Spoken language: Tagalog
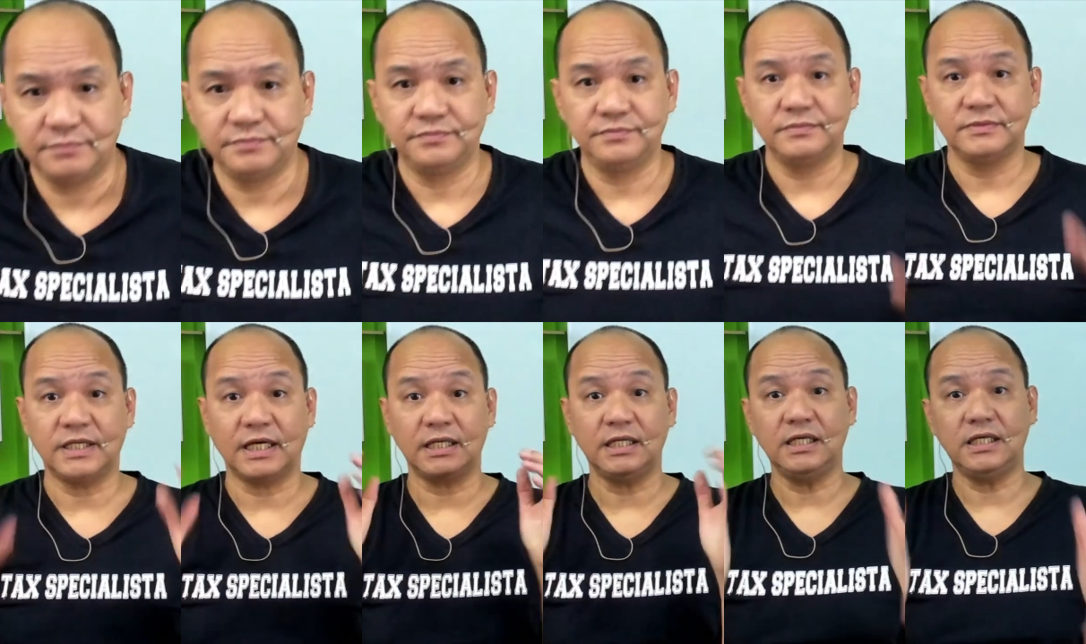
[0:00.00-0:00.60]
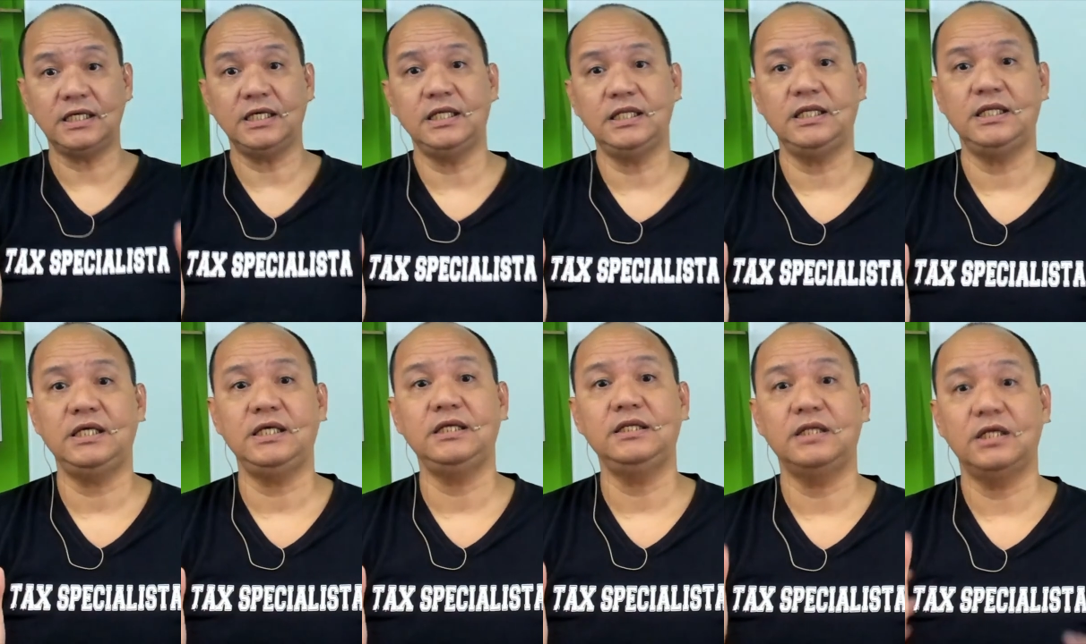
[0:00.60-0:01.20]

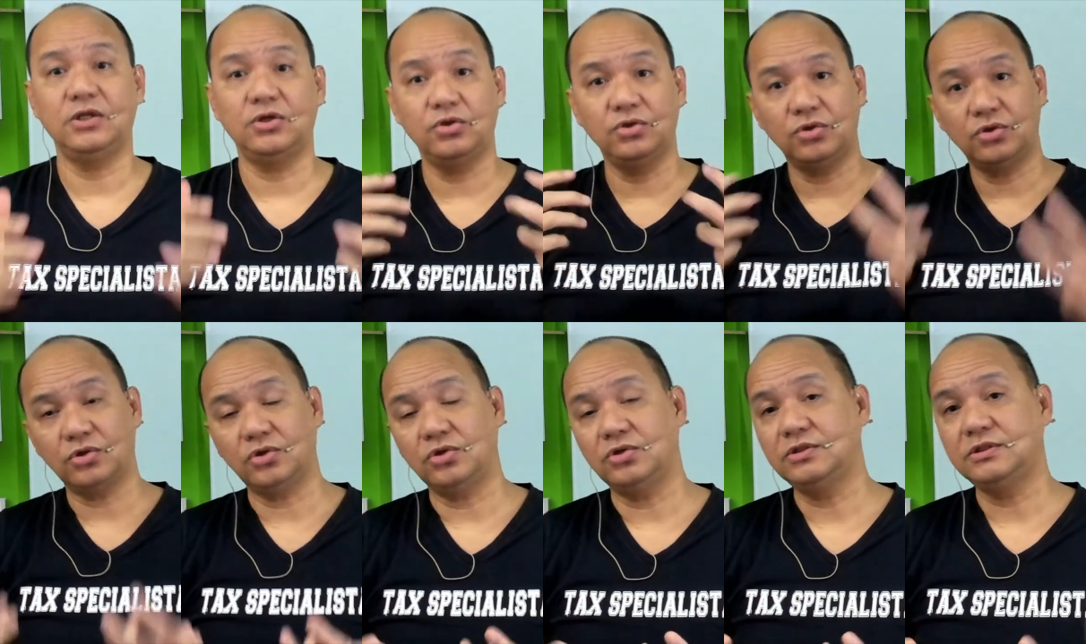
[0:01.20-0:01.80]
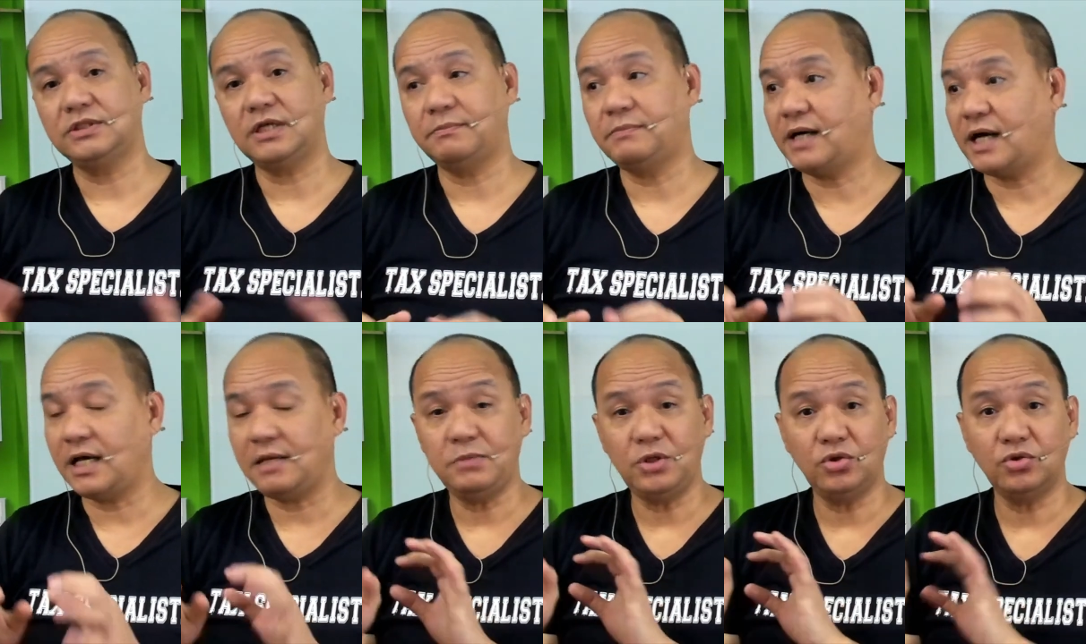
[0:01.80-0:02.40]
nakikinig, nanonood sa
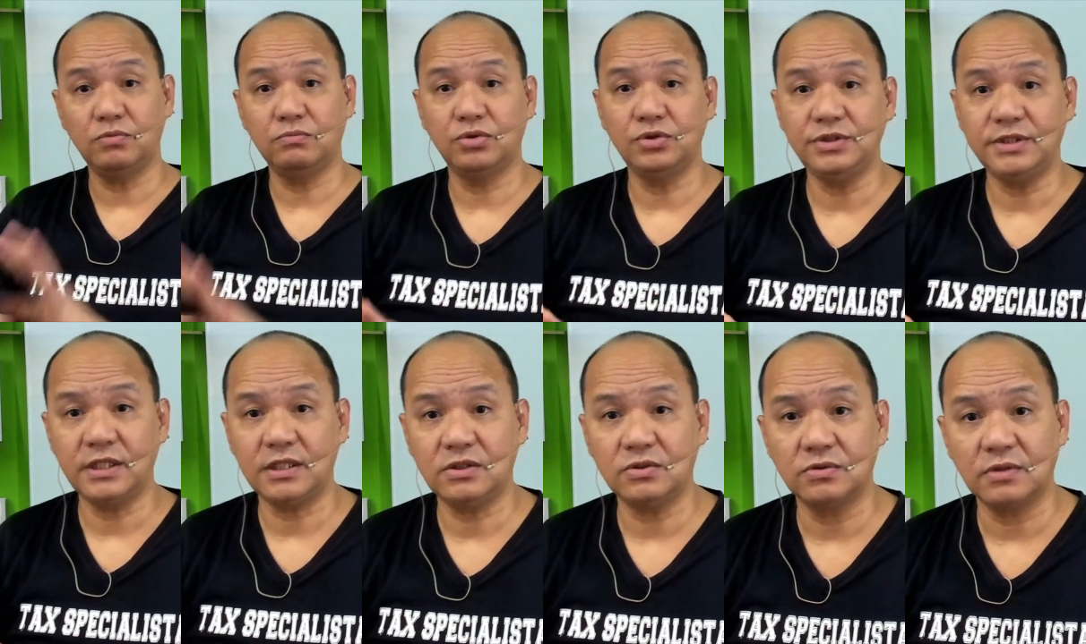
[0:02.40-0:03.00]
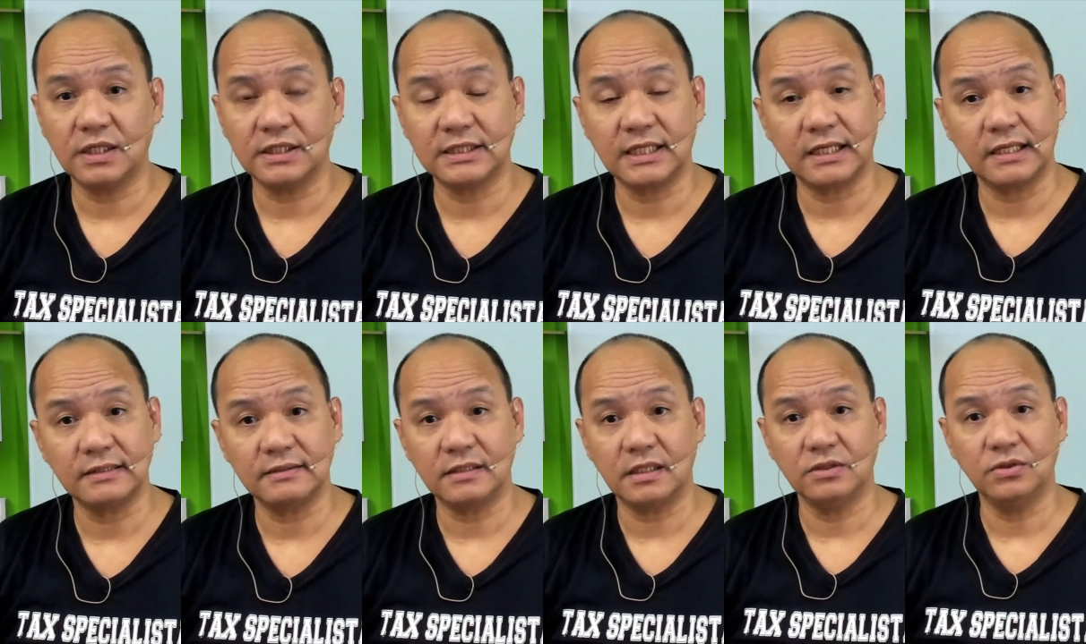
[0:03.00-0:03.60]
mga ibinubunyag kong
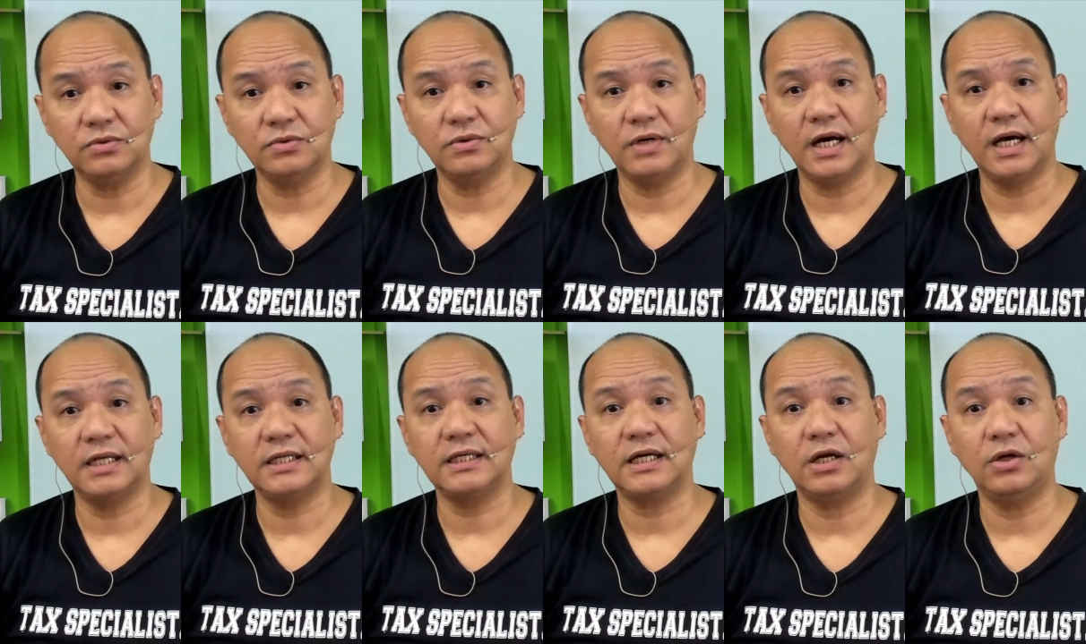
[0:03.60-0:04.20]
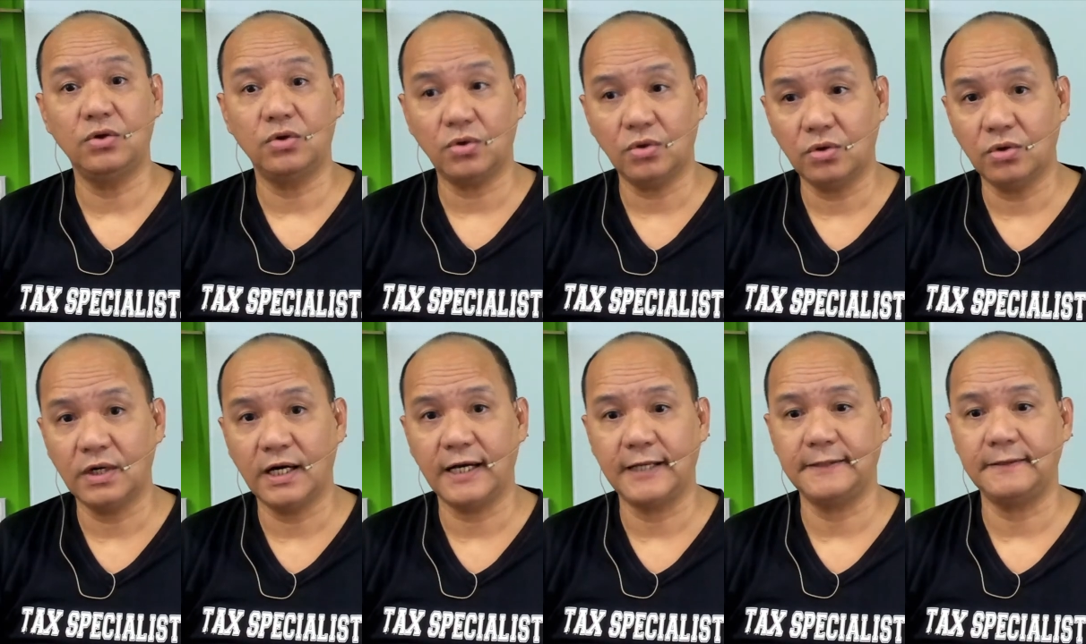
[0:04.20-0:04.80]
katarantaduhan,
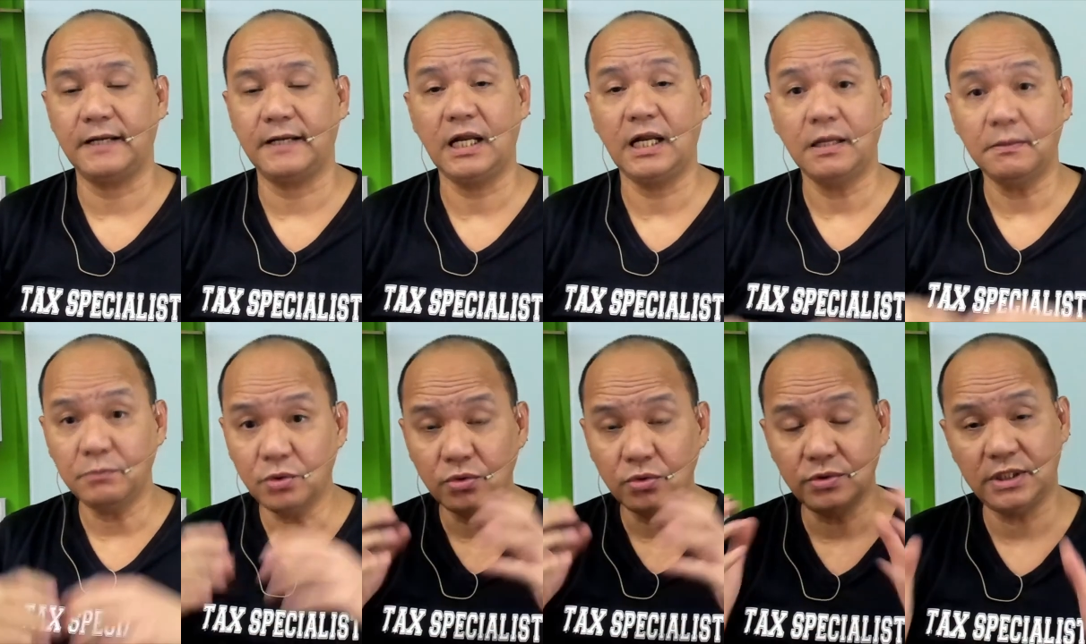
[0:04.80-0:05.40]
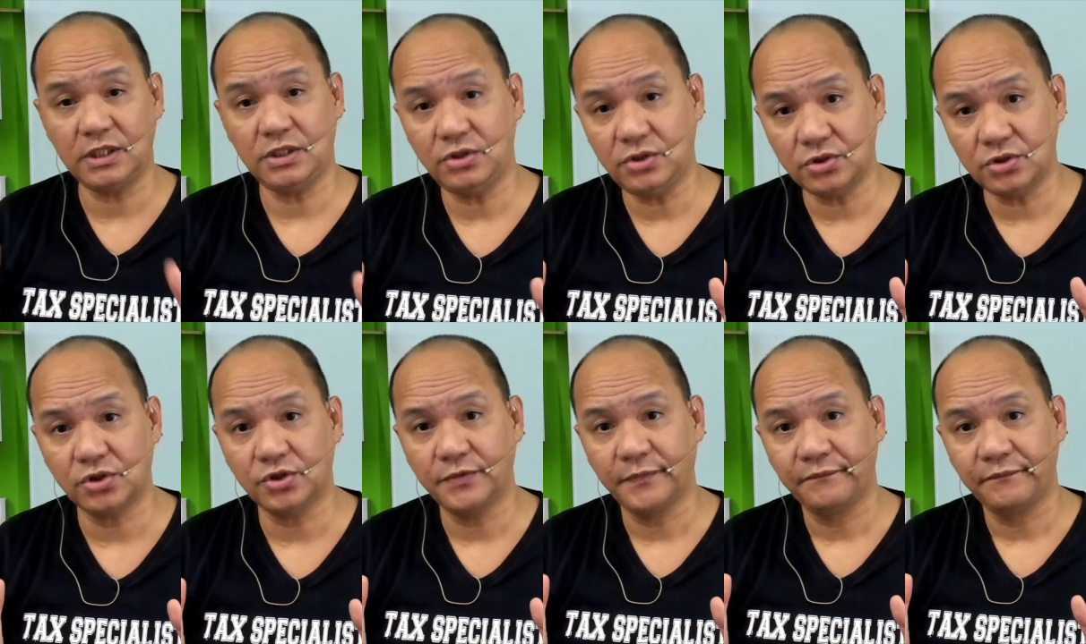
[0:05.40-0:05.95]
kalokohan. Alam ho ninyo,